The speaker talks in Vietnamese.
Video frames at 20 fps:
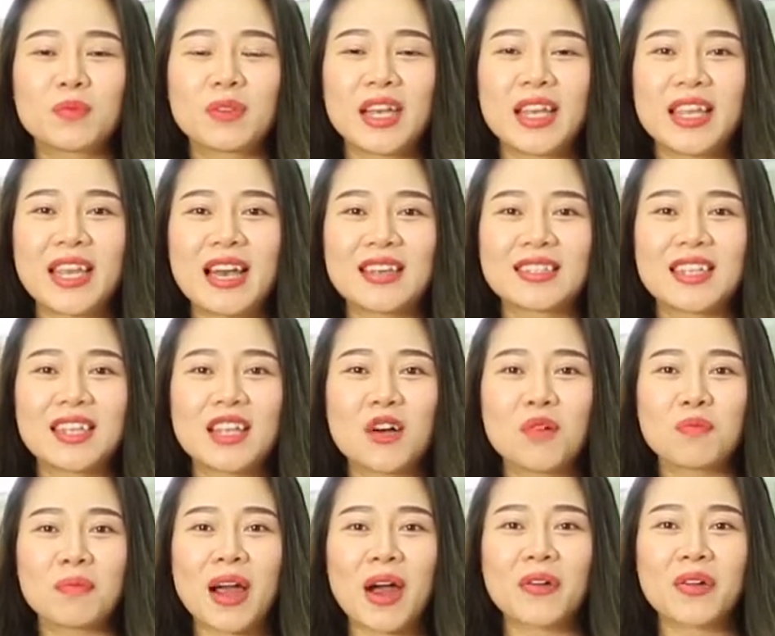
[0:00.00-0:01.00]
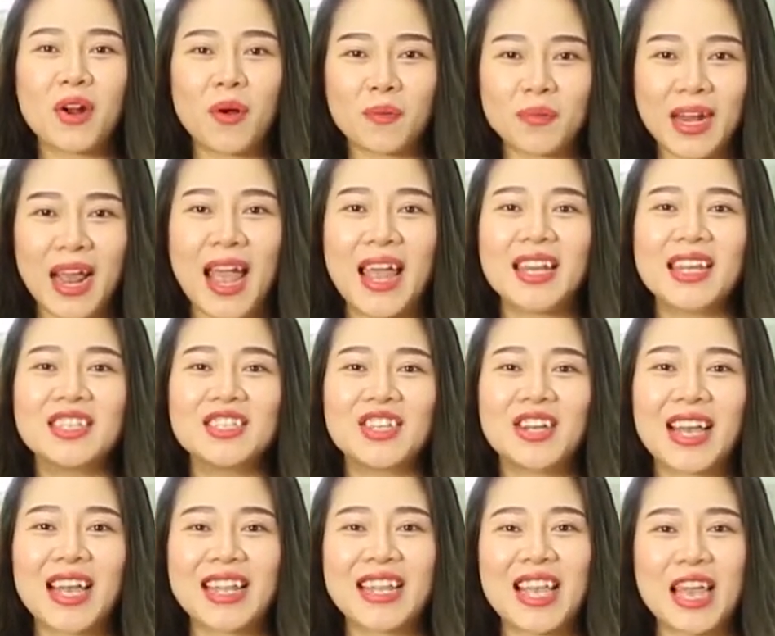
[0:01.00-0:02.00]
thì Giao sẽ thông báo rộng rãi đến
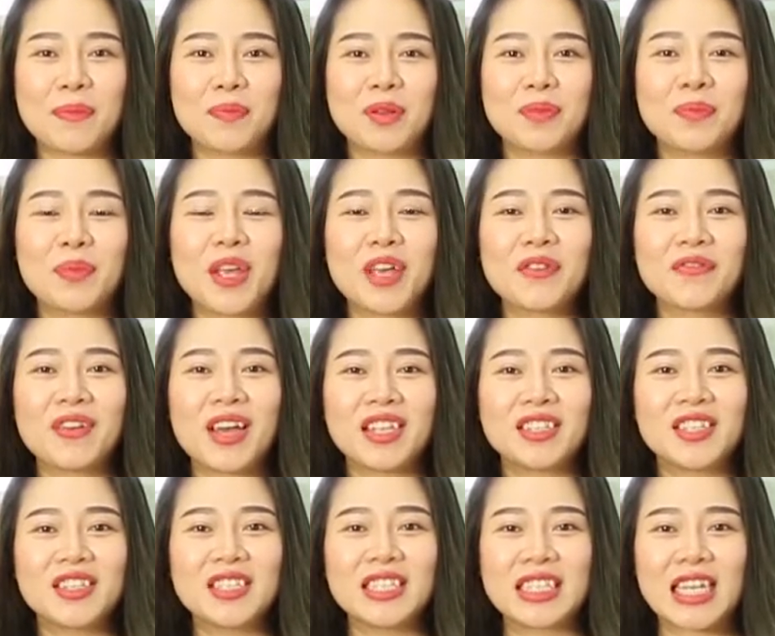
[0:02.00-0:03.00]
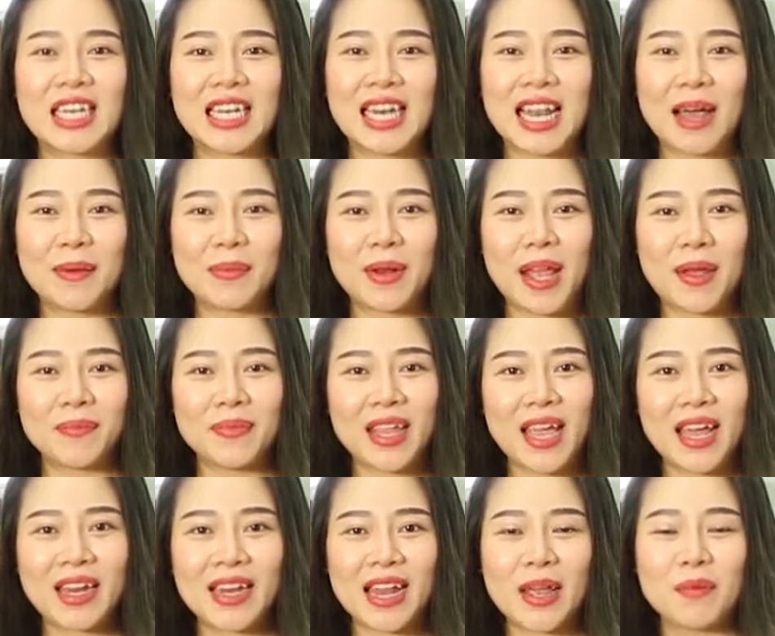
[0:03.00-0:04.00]
cho cả nhà mình biết về chương trình làm đẹp
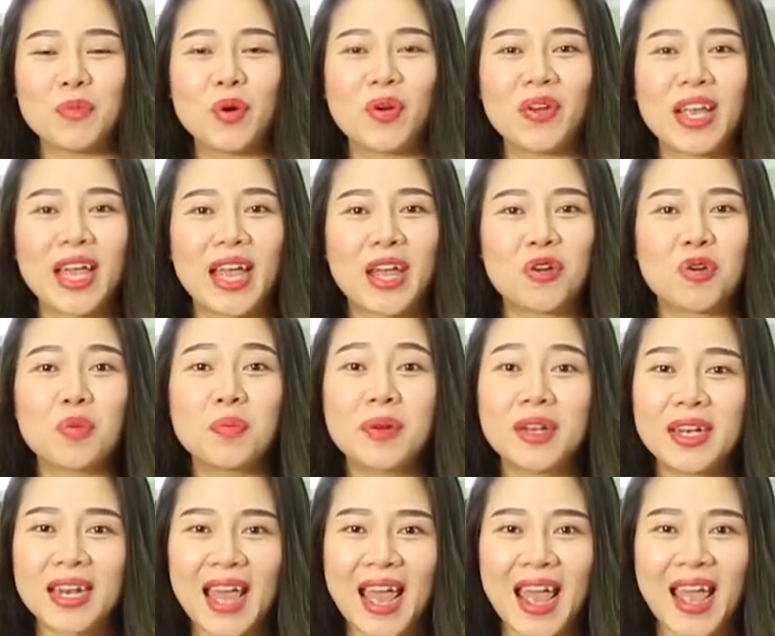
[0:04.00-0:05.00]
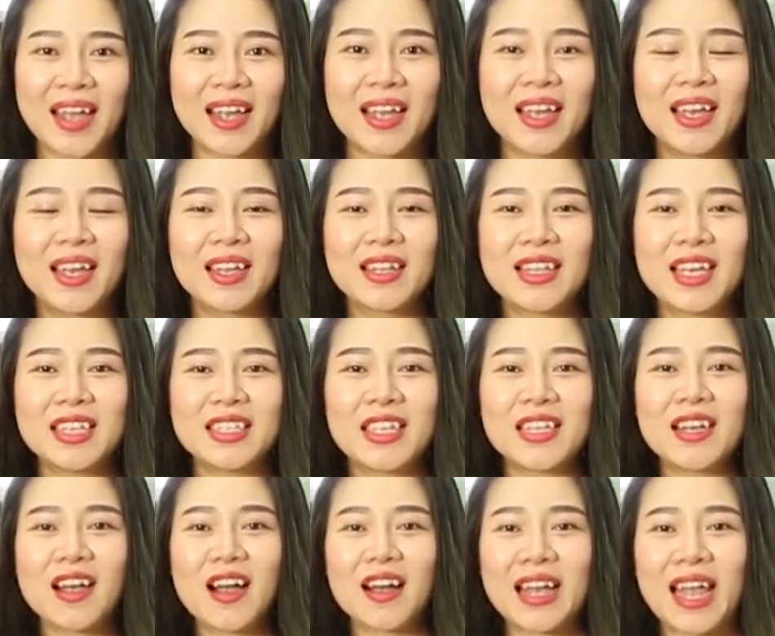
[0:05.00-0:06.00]
giá rẻ mỗi ngày của Minh Đan thì
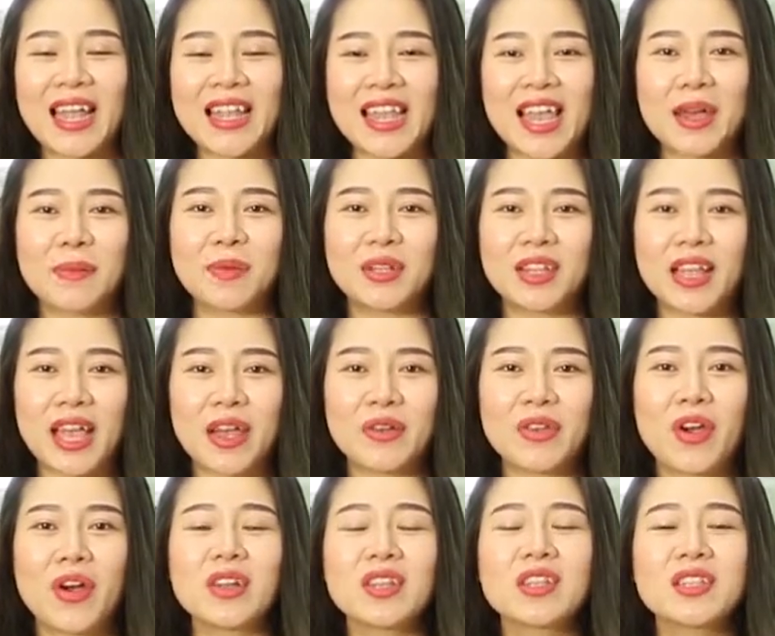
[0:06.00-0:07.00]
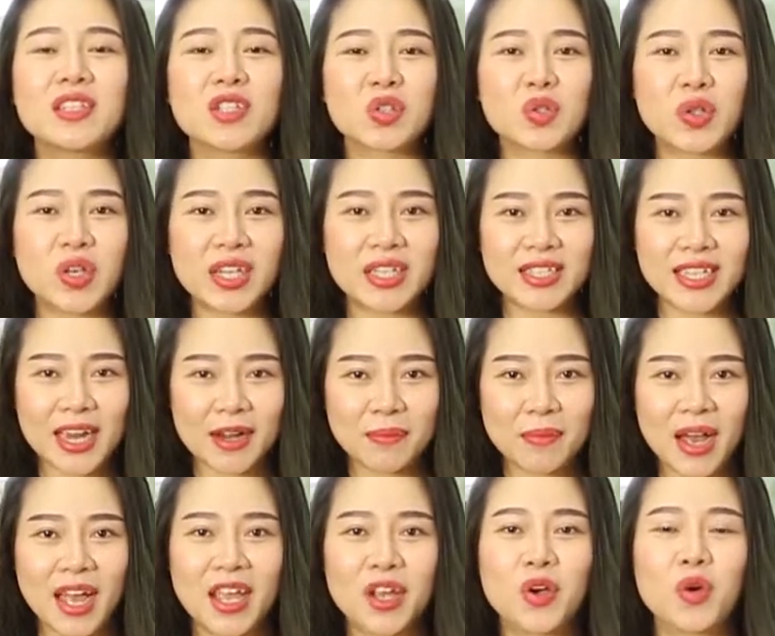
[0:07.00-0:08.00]
chỉ cần cả nhà mình theo dõi thường xuyên
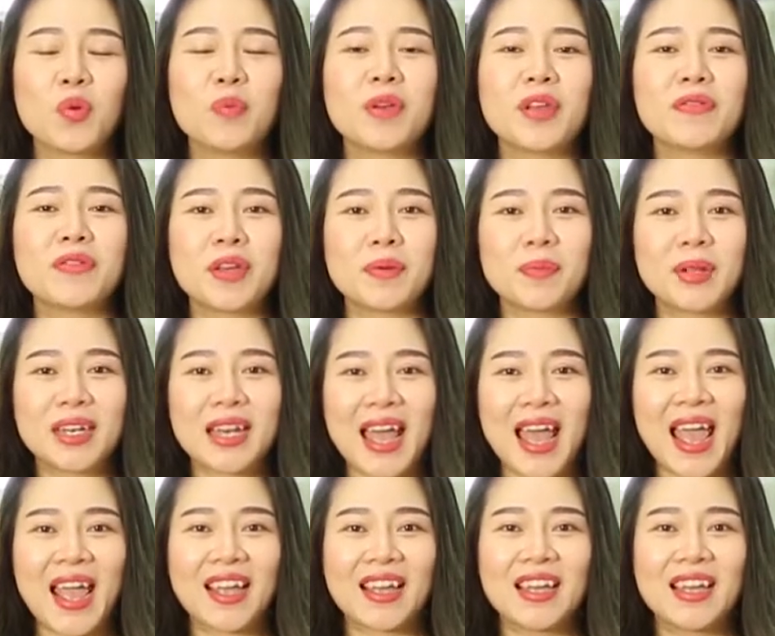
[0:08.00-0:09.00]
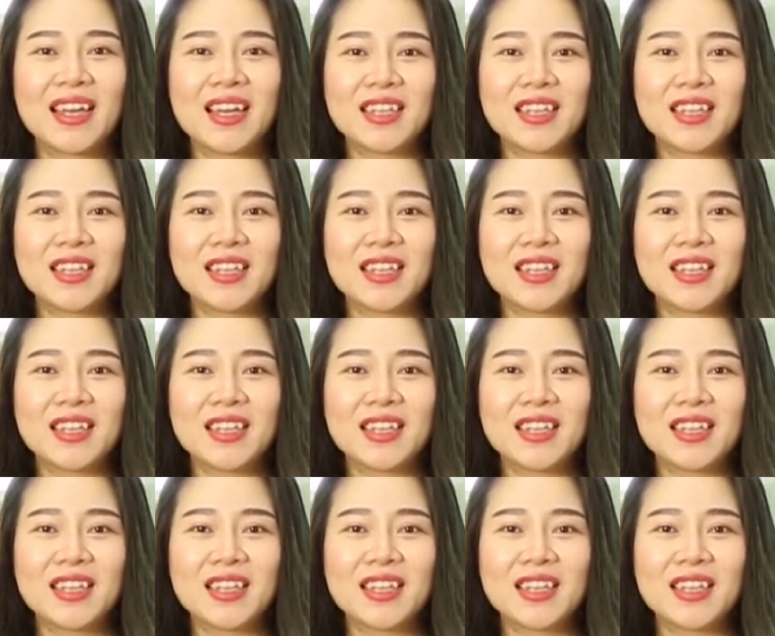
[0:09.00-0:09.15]
trang bay của Mỹ Viện Minh Đan